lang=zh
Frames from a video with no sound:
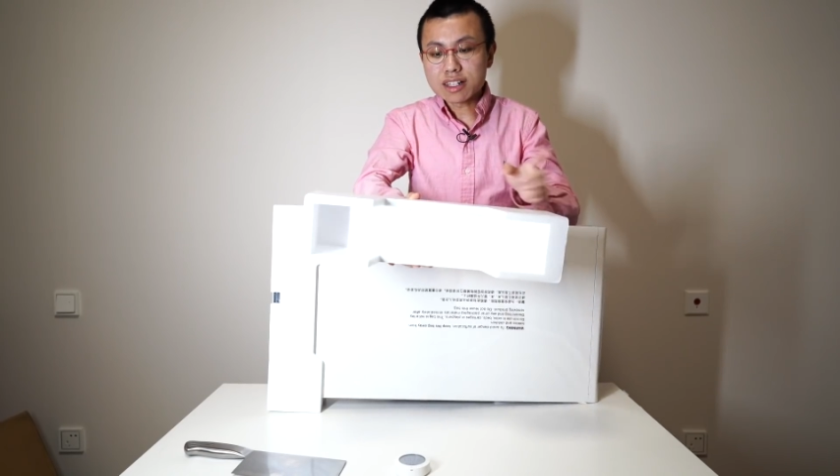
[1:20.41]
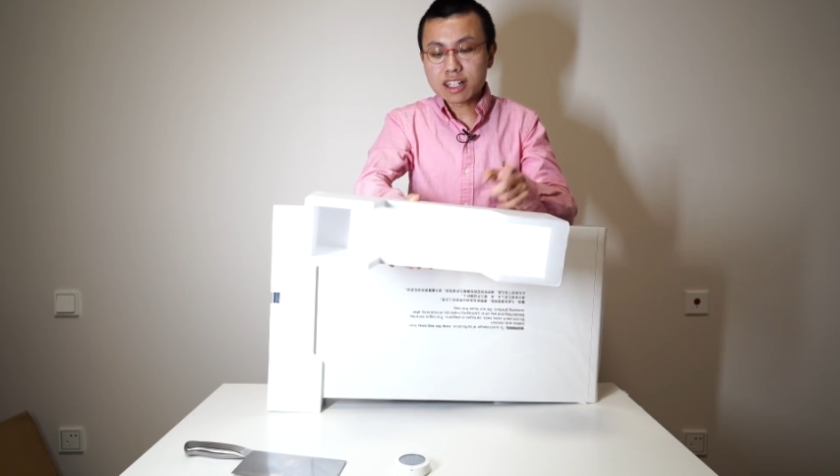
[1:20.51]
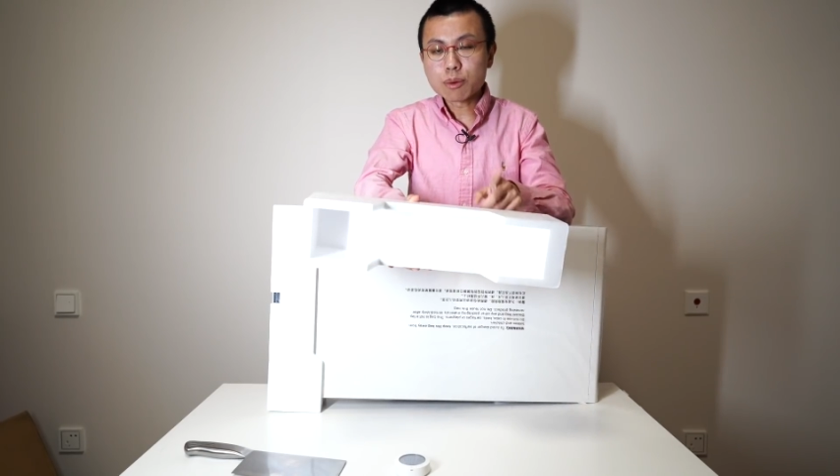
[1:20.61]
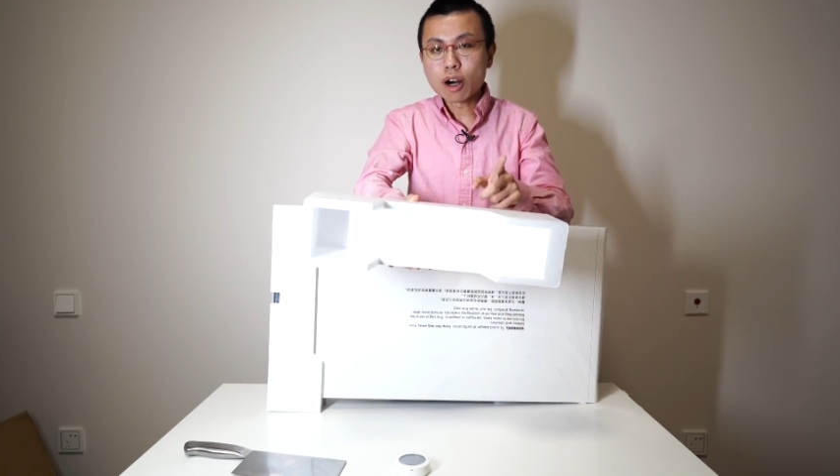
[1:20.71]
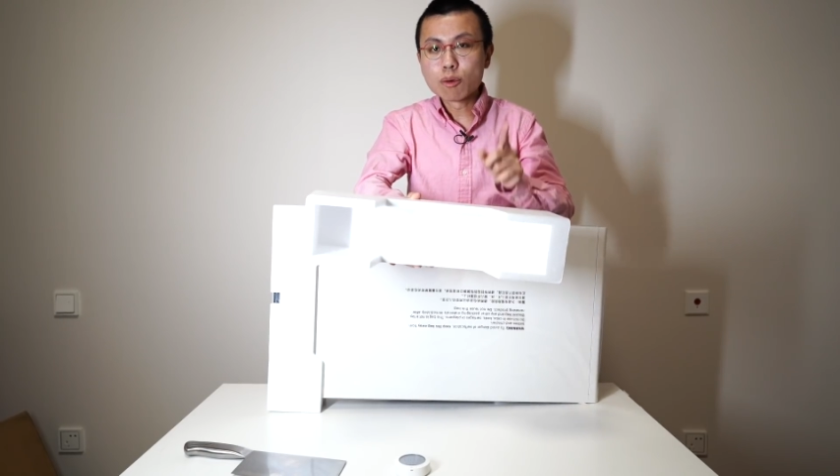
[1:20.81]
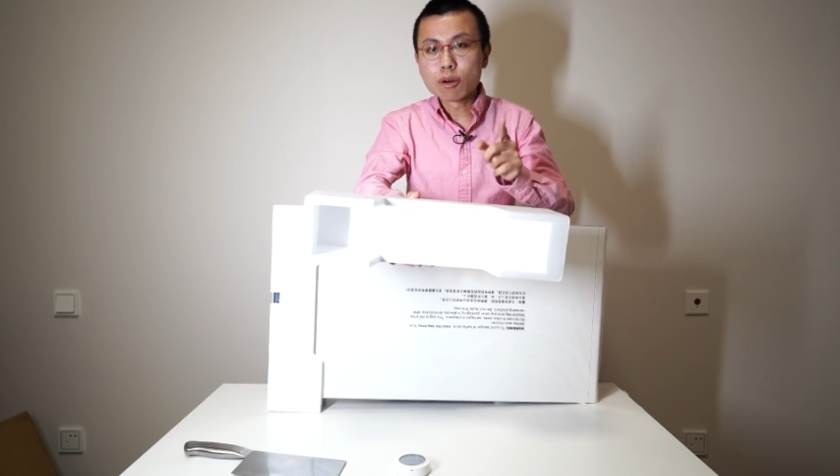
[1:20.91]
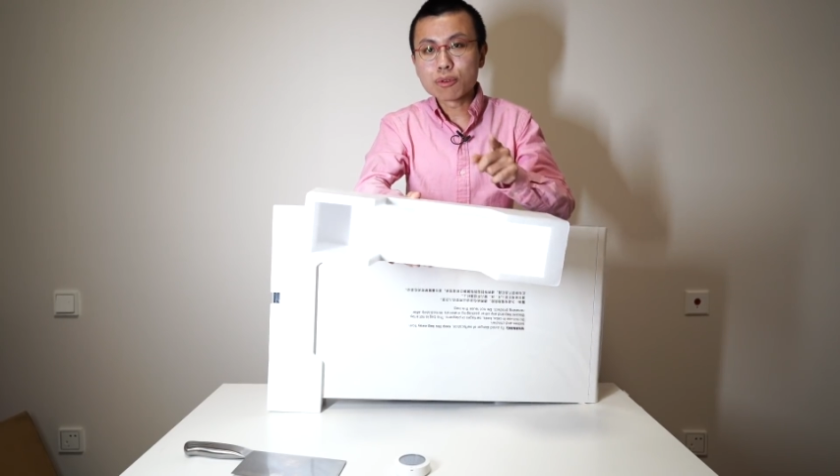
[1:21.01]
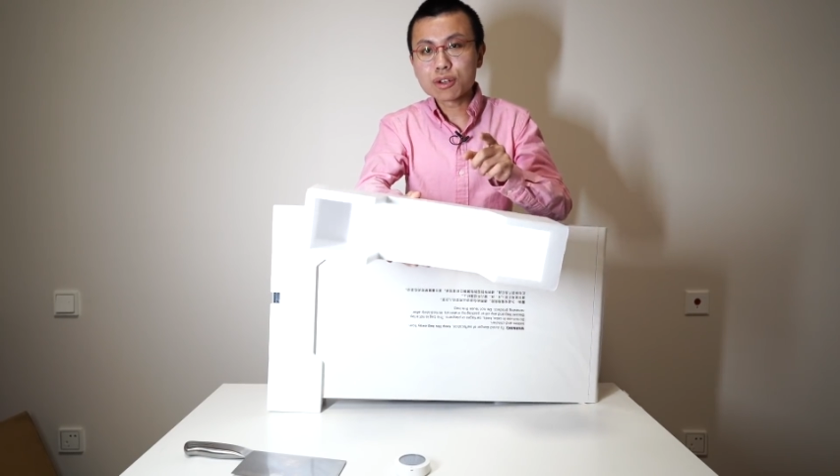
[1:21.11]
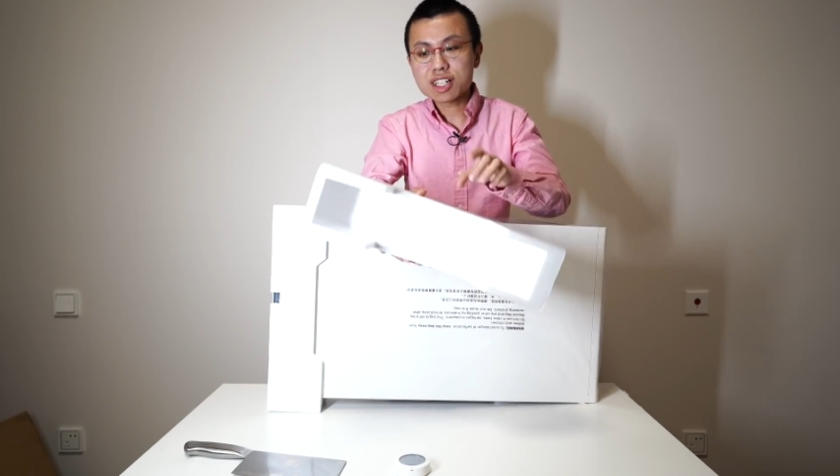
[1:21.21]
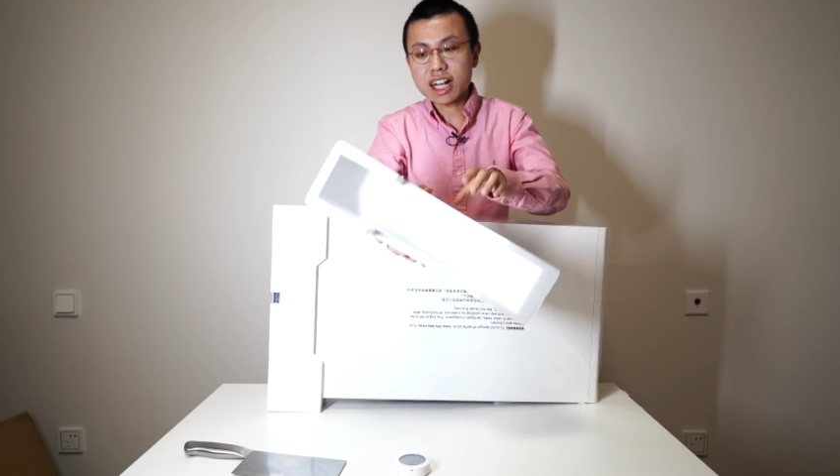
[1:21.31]
这个泡沫
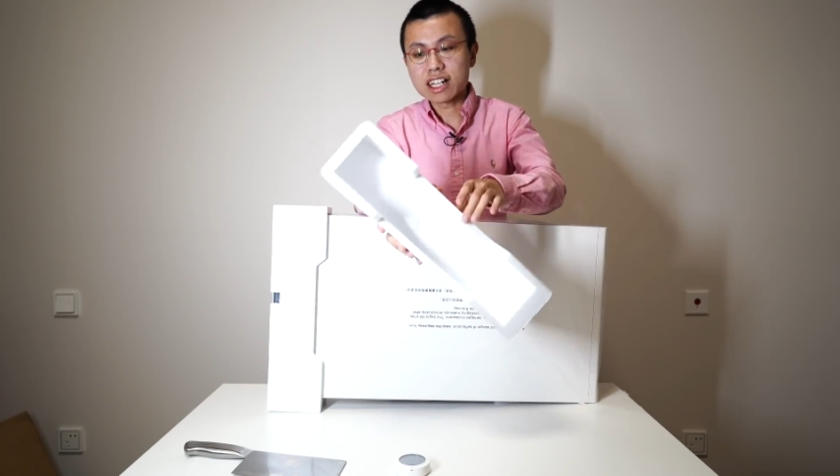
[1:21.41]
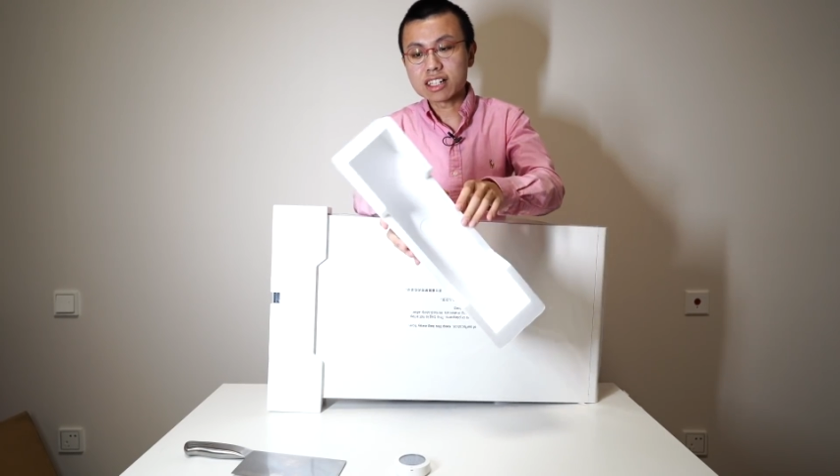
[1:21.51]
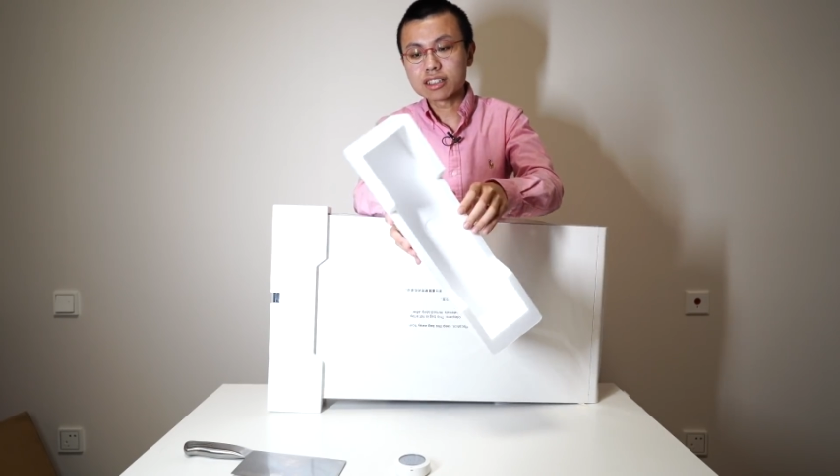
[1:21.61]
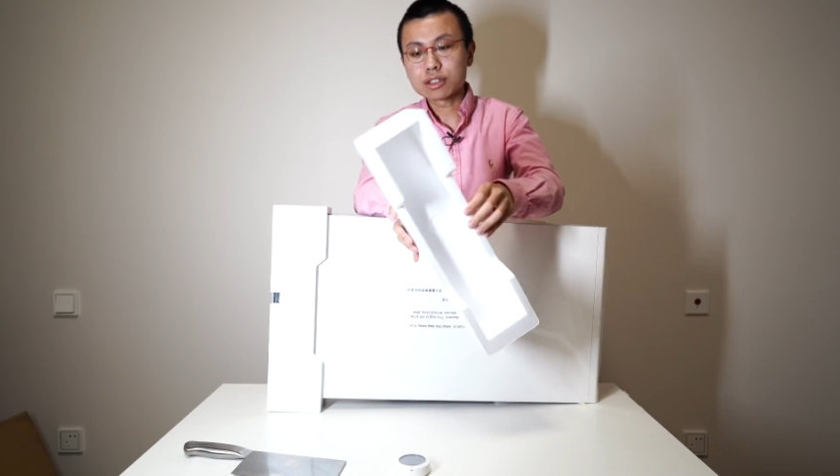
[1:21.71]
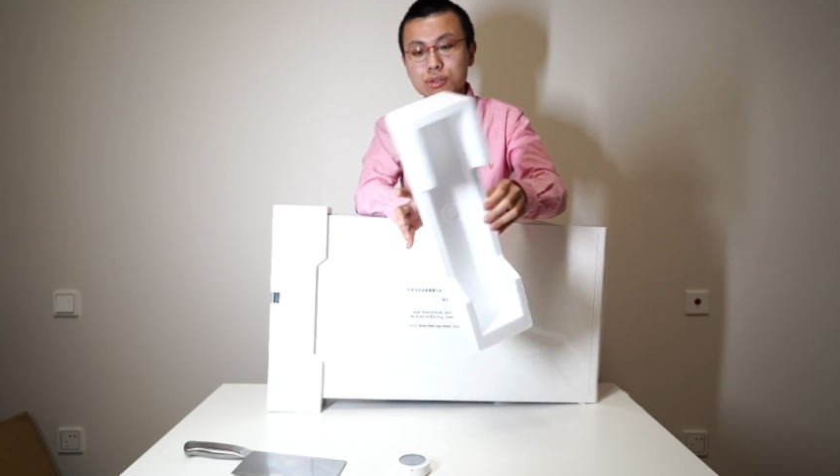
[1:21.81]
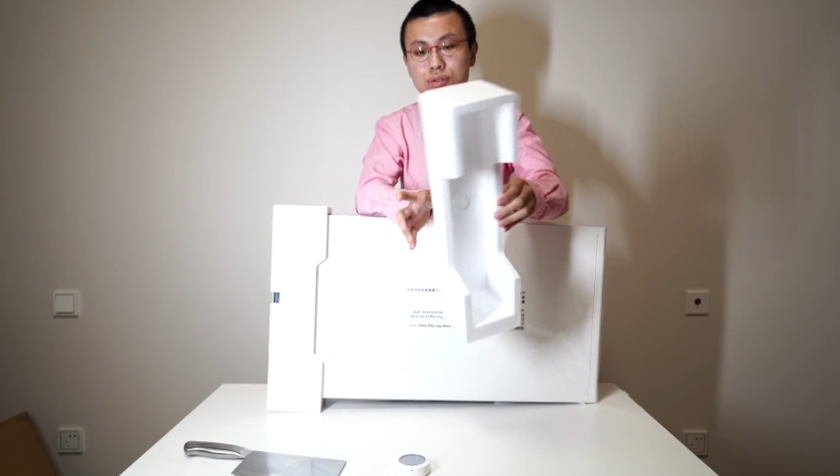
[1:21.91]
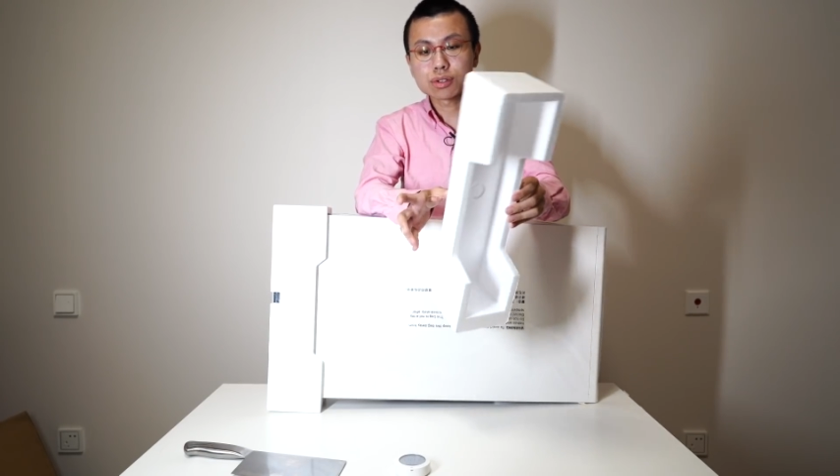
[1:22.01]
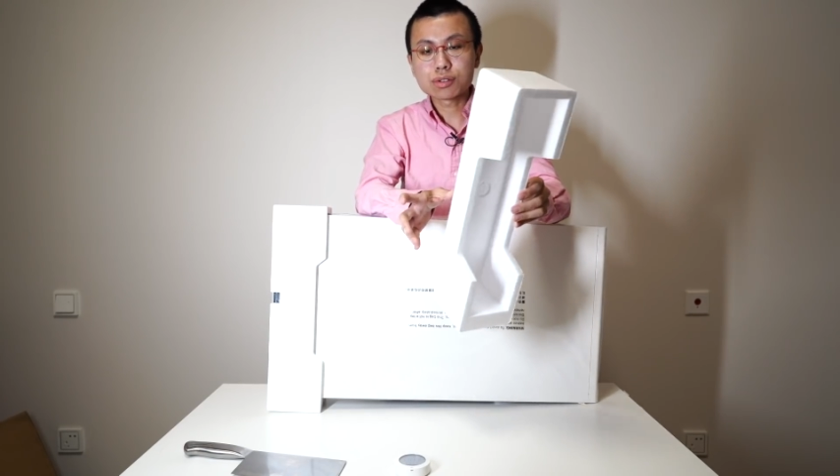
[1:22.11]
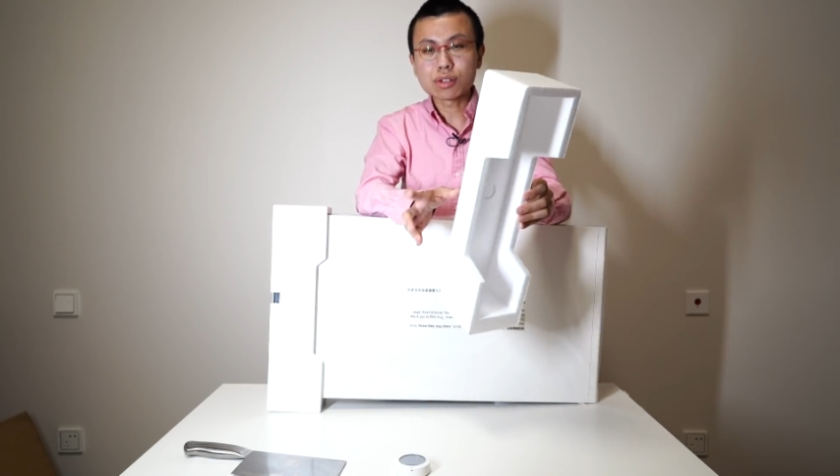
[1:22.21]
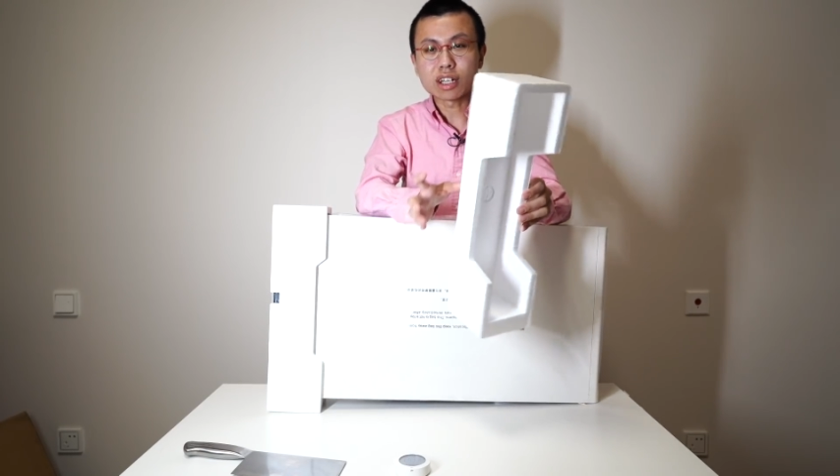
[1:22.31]
不会产生那种
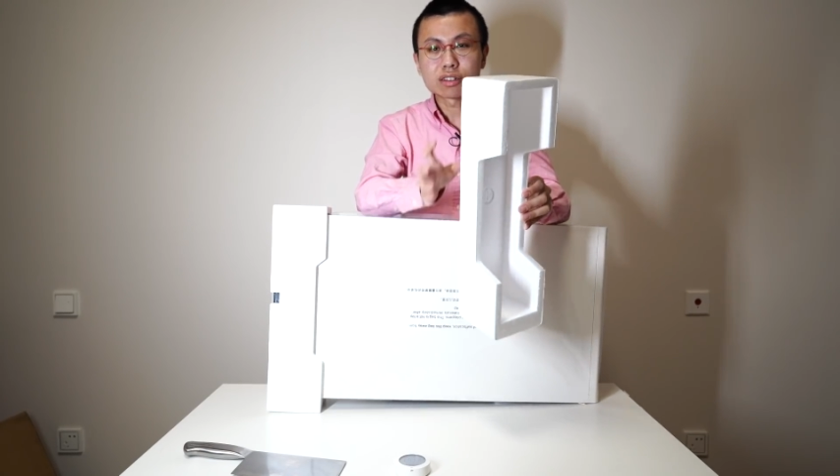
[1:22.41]
碎屑，